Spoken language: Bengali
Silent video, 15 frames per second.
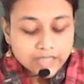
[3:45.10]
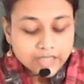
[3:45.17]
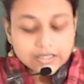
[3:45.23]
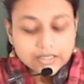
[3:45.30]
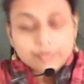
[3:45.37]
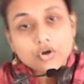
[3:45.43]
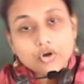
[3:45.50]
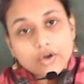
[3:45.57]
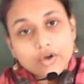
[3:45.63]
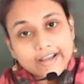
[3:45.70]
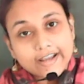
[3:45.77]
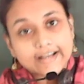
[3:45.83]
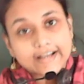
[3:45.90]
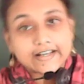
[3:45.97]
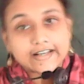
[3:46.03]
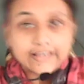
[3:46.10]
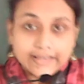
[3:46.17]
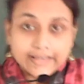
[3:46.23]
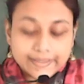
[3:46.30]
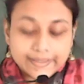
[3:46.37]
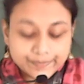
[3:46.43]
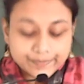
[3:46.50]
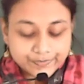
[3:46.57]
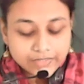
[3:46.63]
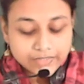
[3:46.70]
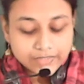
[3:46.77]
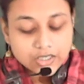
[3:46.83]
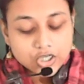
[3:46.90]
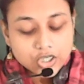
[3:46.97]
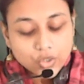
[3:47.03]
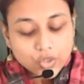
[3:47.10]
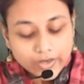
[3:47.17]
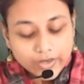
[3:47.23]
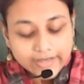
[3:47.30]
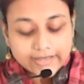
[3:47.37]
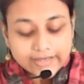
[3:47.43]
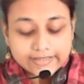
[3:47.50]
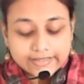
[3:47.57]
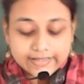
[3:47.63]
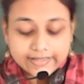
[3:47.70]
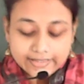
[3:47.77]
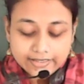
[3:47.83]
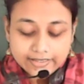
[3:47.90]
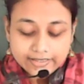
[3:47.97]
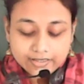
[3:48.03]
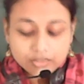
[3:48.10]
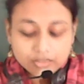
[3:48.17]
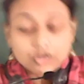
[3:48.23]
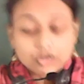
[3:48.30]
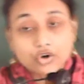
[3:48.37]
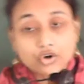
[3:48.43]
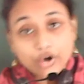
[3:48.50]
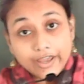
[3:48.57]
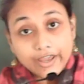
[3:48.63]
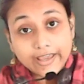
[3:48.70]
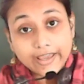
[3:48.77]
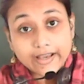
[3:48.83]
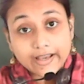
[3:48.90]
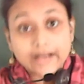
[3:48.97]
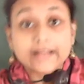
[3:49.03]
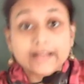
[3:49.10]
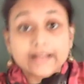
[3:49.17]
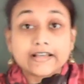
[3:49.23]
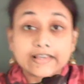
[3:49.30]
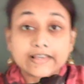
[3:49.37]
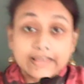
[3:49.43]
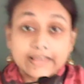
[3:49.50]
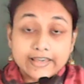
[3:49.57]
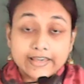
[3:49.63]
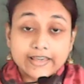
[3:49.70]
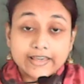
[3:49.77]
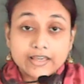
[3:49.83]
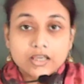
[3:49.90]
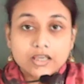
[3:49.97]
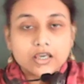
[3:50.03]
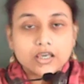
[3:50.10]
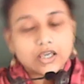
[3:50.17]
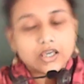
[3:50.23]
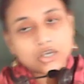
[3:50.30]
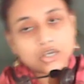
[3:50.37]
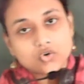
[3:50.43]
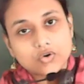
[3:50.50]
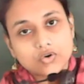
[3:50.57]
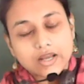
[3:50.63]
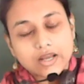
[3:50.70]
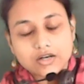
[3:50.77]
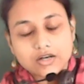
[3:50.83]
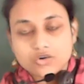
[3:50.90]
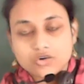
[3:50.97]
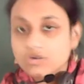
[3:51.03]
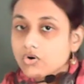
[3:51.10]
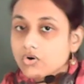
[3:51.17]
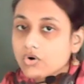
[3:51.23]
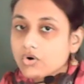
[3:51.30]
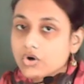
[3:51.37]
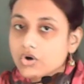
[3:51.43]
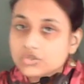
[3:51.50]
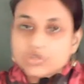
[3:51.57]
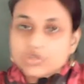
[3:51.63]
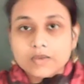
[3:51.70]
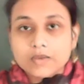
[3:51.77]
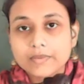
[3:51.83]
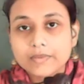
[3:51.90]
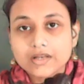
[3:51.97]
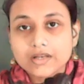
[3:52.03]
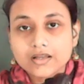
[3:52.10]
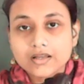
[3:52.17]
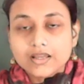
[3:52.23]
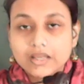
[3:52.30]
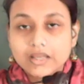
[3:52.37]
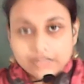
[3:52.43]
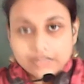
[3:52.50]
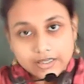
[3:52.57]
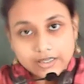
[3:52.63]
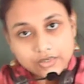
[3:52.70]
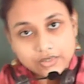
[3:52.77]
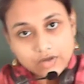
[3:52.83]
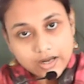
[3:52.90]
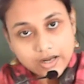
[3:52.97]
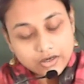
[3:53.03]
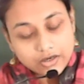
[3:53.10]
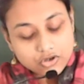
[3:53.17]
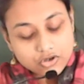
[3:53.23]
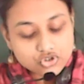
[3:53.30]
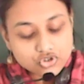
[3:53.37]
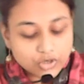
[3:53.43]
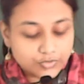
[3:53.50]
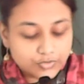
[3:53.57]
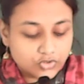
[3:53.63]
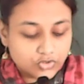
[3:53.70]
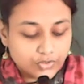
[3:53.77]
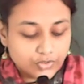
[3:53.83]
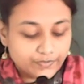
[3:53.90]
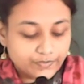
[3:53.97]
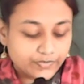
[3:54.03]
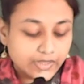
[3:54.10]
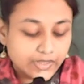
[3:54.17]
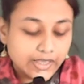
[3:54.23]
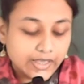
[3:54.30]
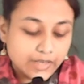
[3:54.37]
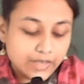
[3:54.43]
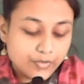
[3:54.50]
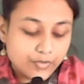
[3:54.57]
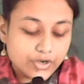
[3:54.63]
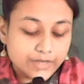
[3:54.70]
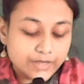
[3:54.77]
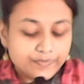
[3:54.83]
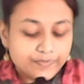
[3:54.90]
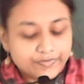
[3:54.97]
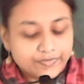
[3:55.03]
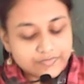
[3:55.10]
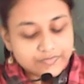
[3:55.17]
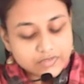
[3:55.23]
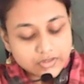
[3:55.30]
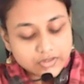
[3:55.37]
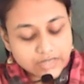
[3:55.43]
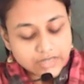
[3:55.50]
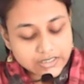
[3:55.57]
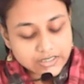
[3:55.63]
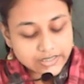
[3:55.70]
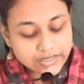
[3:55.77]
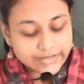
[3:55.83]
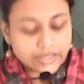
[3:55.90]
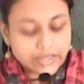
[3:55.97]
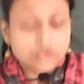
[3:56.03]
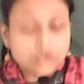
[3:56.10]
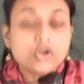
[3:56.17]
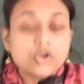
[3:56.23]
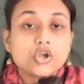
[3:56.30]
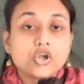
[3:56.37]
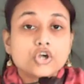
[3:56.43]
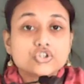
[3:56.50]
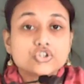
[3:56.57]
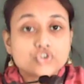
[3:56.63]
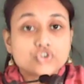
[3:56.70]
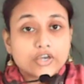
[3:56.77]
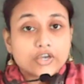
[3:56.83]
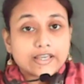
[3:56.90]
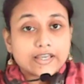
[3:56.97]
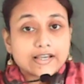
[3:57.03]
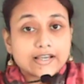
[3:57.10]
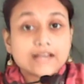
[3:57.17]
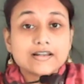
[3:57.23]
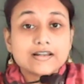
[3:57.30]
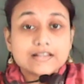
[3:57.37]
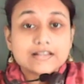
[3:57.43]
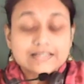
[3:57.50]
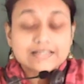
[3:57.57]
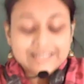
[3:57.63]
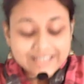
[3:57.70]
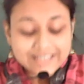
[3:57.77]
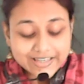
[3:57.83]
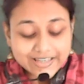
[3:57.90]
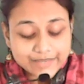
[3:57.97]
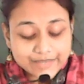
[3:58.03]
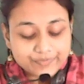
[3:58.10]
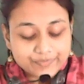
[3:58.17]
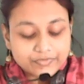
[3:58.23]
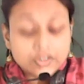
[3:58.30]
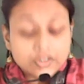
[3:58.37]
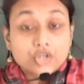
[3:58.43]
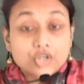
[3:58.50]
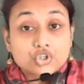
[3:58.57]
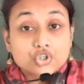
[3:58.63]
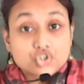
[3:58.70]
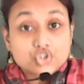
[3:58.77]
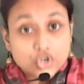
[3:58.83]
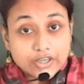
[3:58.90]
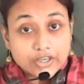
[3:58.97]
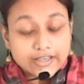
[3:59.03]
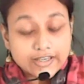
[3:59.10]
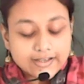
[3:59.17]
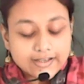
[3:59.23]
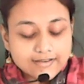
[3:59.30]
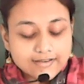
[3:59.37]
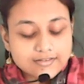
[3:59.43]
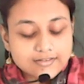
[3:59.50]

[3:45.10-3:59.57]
তারপর ক্ষয়েকার খে গয়েকার গে ক্ষয়েকার ঘে এইগুলোর একটারও অর্থ পাবে না তাই এগুলো একটাও শব্দ নয় এরপরে নেক্সট লাইন দেখো ছয় একার চে ছয়েকার